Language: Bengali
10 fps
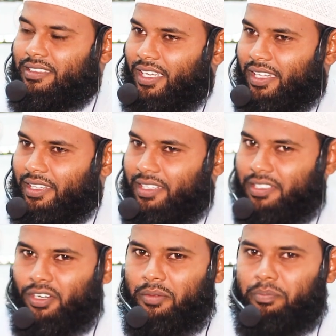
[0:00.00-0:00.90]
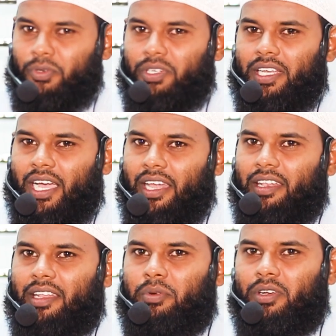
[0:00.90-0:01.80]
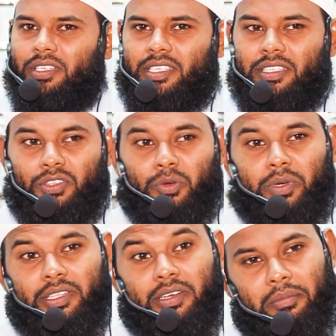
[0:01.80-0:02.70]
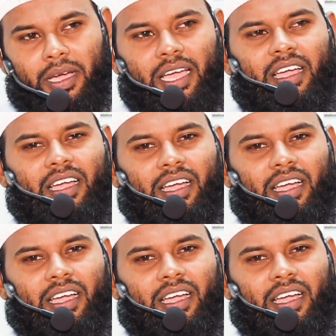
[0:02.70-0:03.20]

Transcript: যাদের সম্পর্কে আল্লাহ বলেছেন তোমাদের মা